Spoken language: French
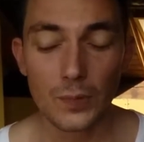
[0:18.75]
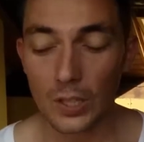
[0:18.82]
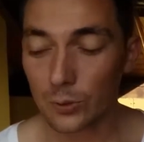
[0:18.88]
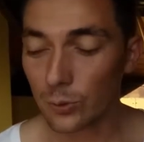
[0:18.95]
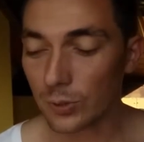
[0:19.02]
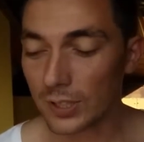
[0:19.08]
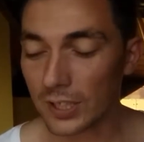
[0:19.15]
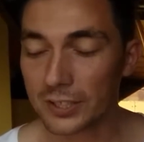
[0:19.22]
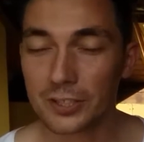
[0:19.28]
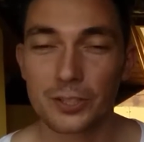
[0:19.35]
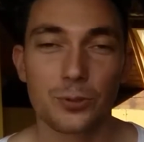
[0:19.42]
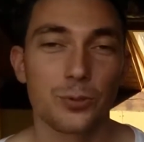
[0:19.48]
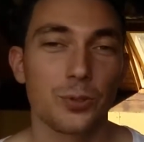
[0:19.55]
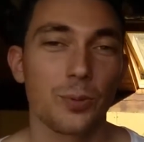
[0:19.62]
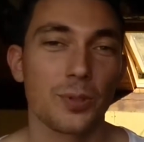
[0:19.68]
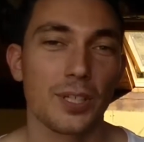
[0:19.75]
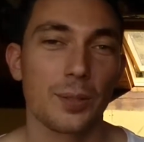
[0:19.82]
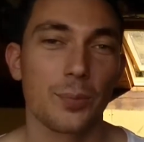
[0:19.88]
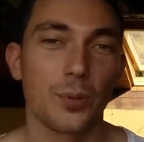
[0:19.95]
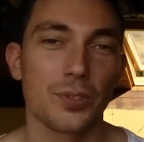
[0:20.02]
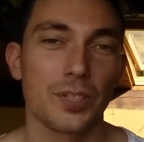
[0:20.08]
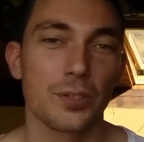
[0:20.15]
Donc là j'étais justement en train
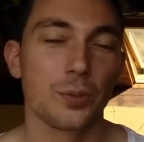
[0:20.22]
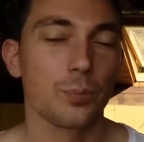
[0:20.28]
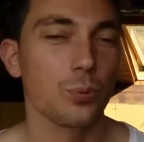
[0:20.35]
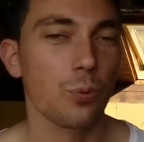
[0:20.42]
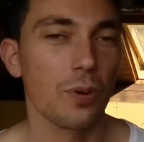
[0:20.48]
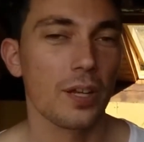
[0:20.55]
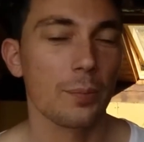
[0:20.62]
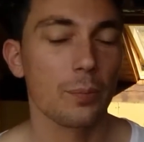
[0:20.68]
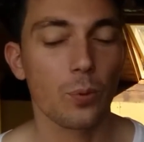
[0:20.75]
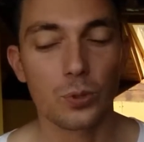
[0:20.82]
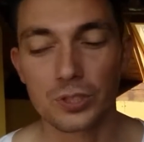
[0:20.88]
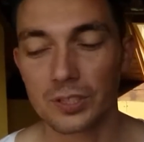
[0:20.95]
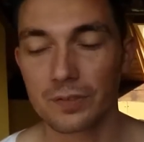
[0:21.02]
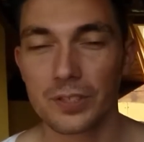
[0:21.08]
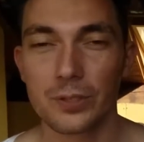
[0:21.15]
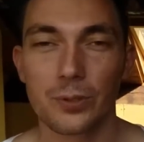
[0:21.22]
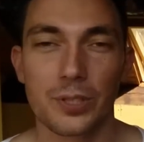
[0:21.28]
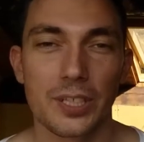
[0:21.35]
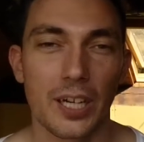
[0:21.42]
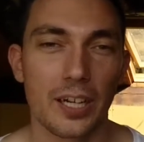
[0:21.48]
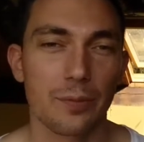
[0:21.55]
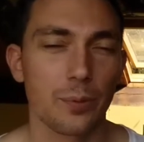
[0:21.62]
de penser que pour les prochaines vidéos
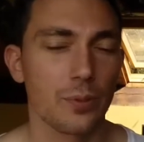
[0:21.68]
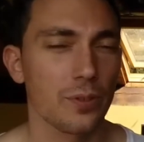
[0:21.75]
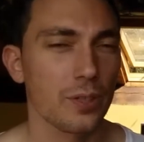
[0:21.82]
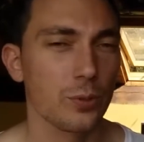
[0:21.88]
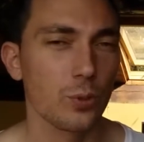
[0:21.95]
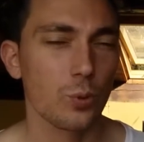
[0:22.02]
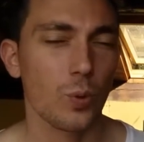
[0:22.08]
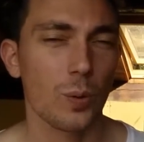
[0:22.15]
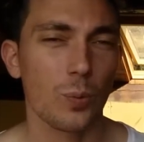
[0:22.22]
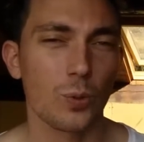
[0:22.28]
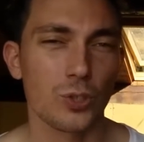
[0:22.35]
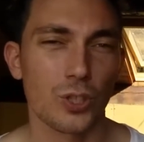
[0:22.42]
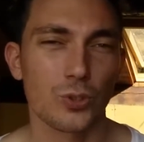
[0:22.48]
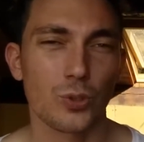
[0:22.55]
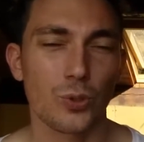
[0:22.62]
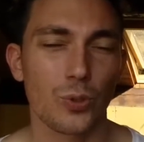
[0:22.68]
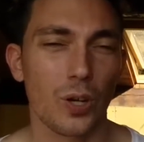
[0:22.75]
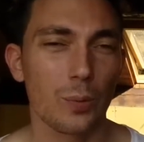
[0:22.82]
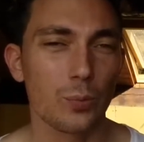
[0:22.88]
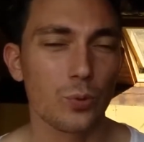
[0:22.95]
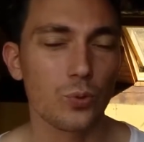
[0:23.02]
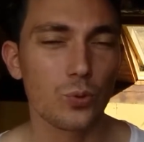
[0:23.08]
qui arrivent pendant les 2-3 prochains jours, il y
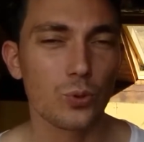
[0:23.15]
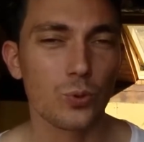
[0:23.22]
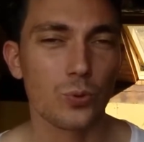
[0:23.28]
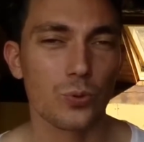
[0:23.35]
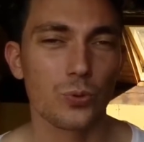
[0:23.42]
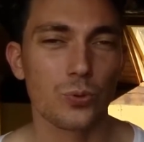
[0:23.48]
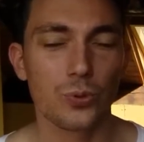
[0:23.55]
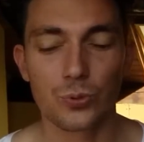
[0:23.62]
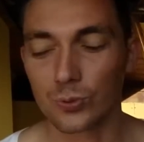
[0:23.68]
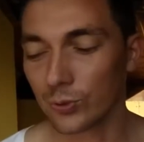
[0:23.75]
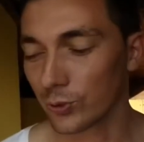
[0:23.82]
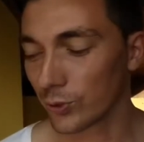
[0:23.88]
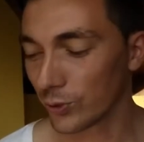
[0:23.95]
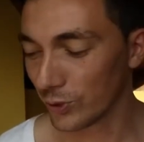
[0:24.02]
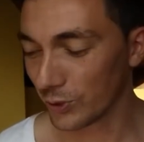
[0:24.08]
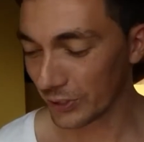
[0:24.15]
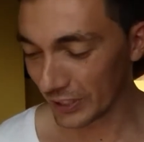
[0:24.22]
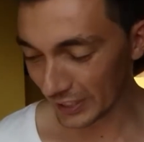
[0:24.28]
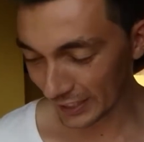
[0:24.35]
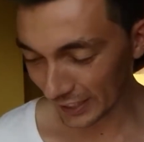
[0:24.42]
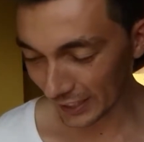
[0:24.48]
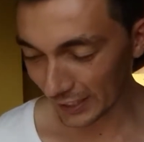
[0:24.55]
aura beaucoup de contenu. Donc
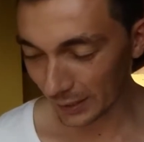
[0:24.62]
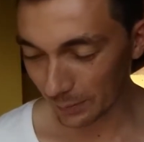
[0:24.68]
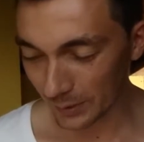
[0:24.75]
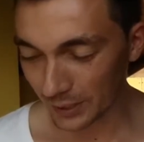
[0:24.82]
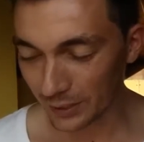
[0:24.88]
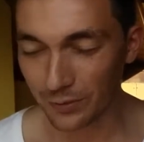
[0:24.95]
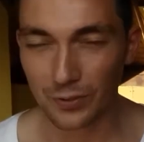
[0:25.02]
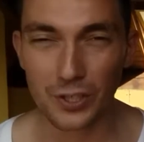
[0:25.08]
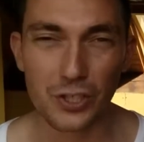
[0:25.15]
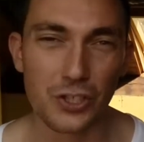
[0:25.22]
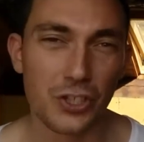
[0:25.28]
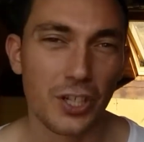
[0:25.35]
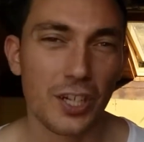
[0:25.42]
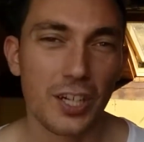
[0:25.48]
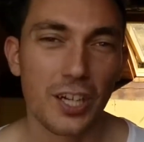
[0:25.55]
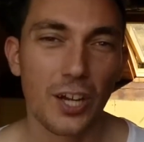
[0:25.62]
j'utiliserai des petites fiches.